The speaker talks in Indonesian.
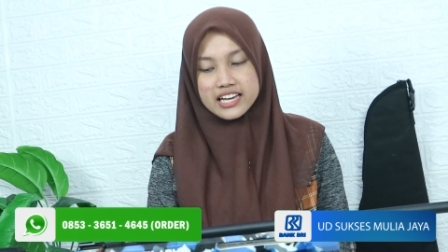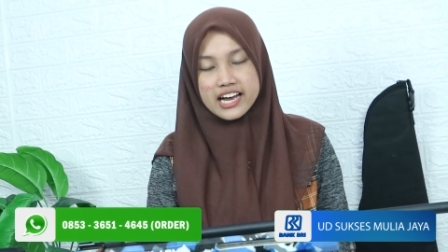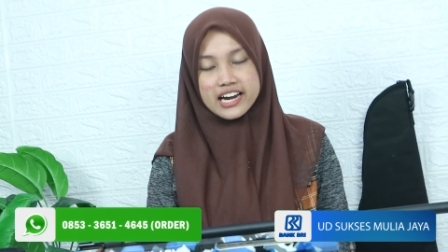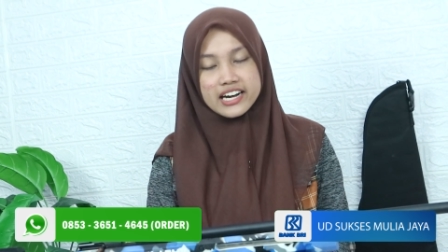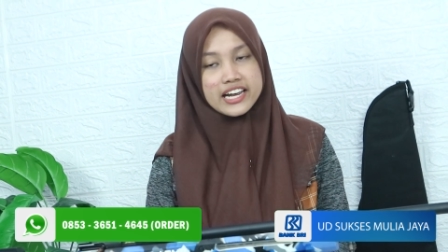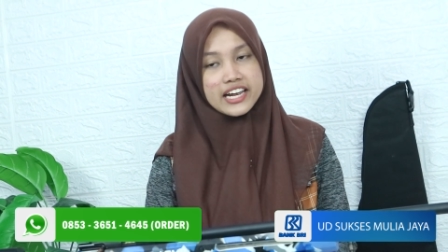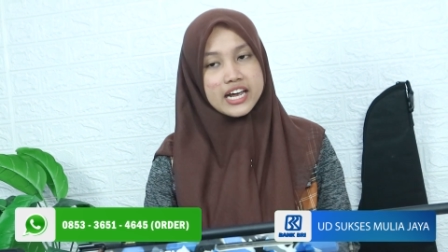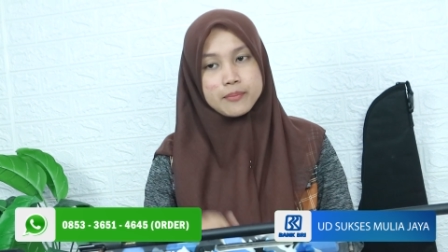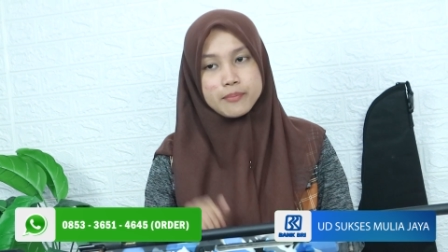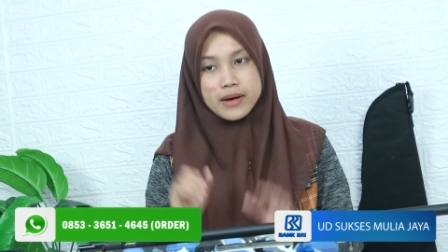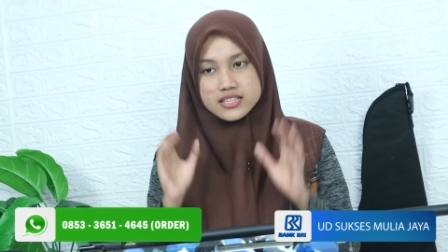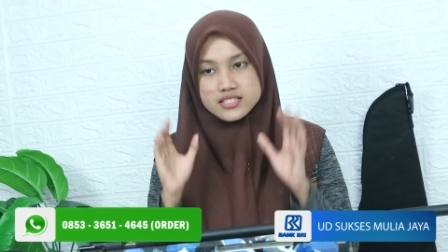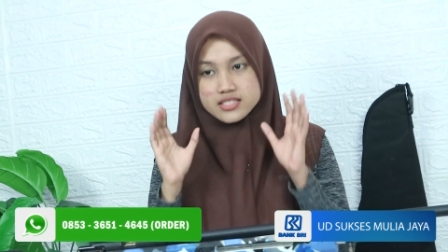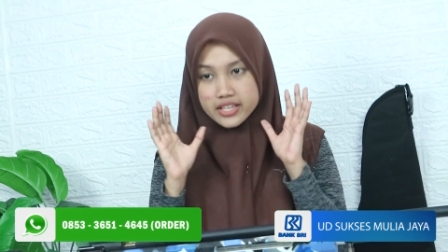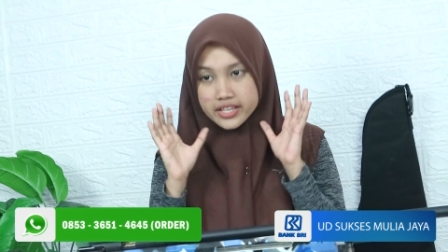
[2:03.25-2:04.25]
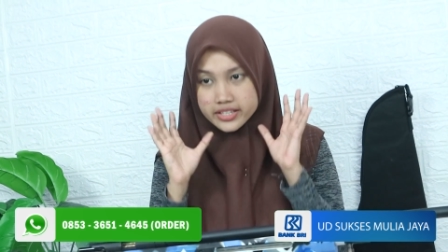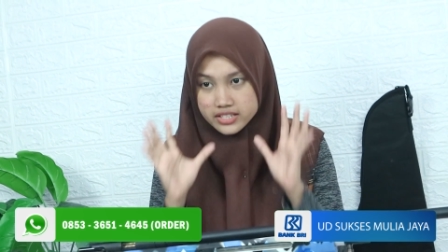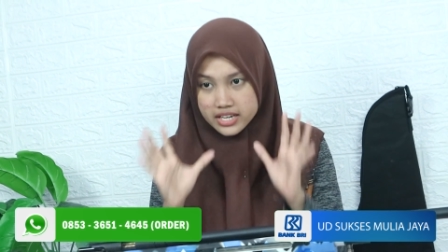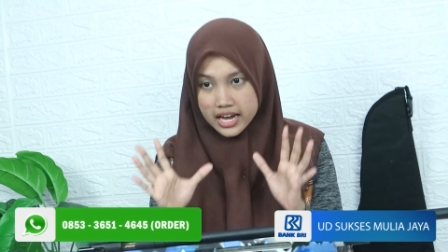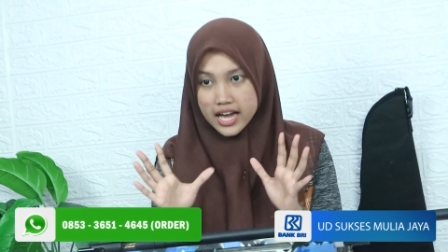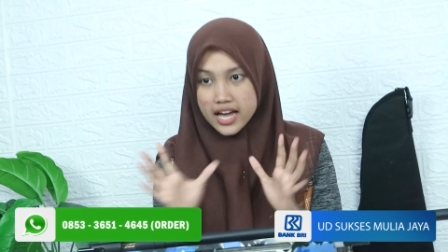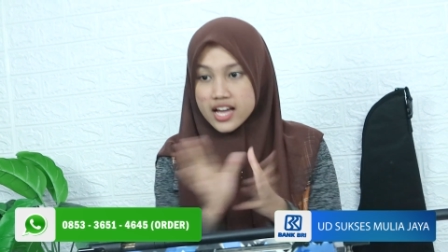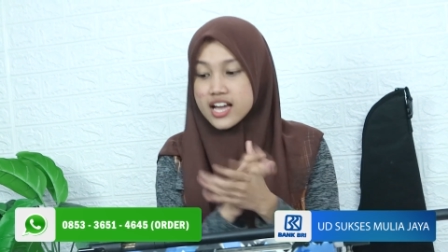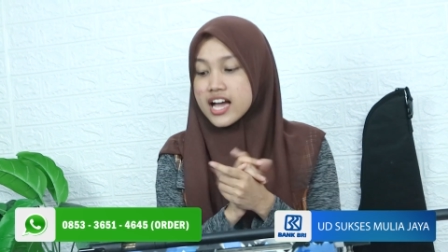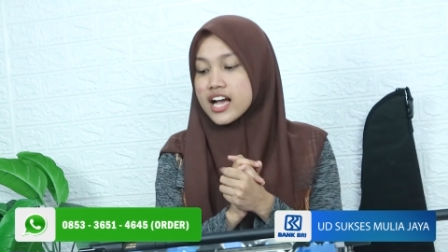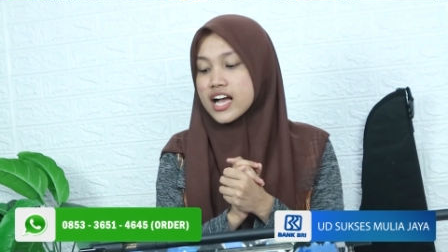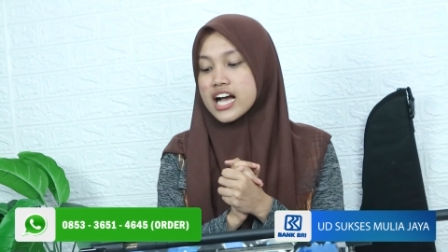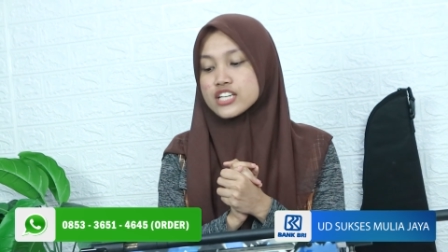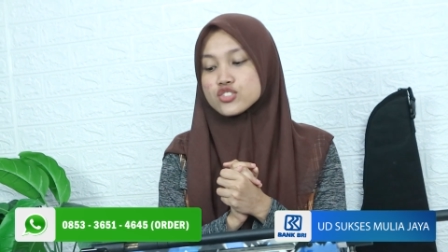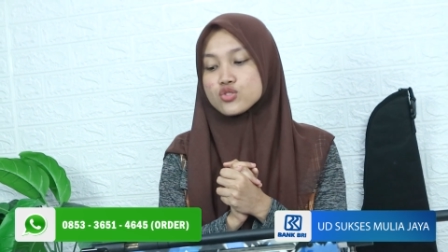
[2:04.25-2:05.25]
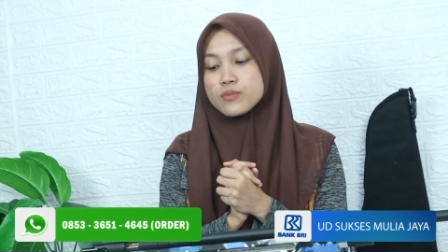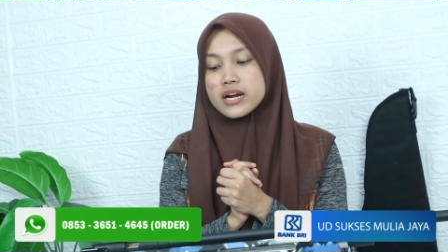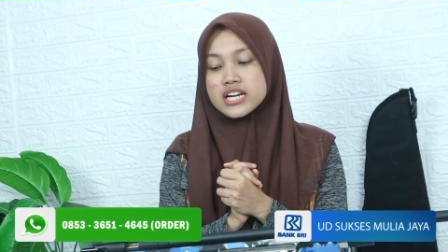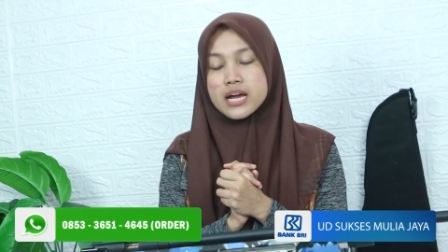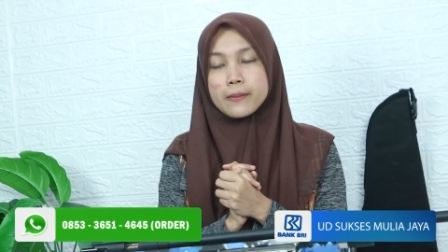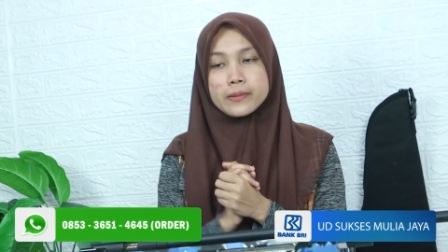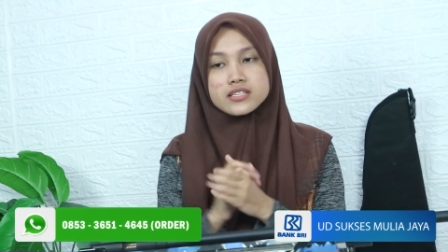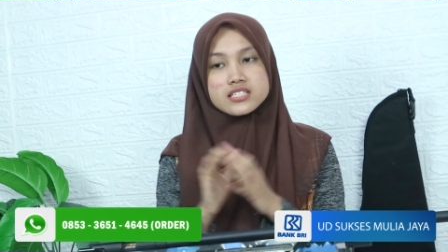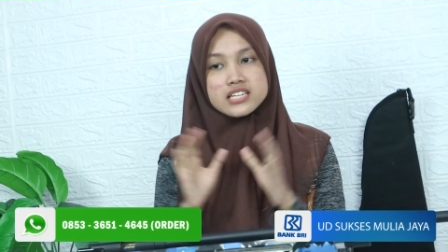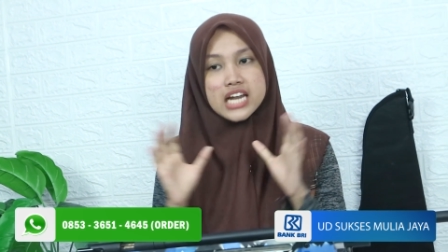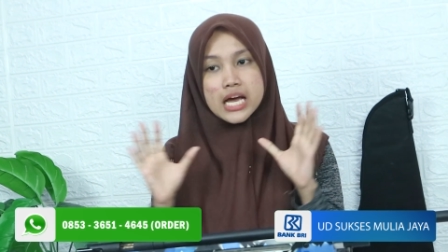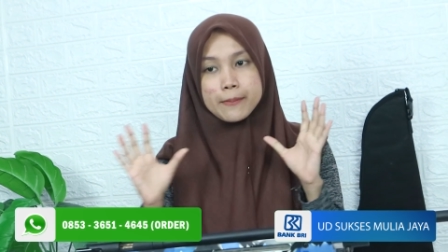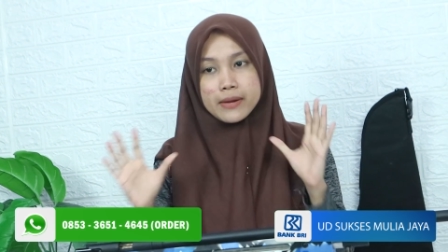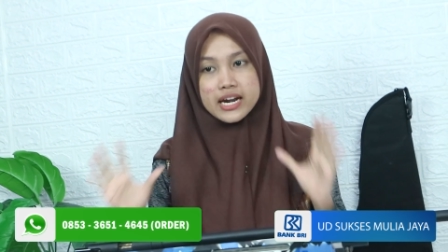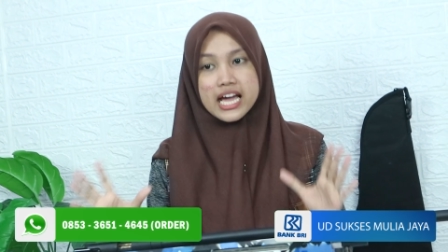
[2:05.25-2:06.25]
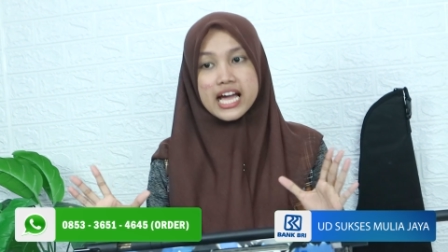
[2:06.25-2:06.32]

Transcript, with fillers: Karena yang pastinya nggak cuma dapat senapan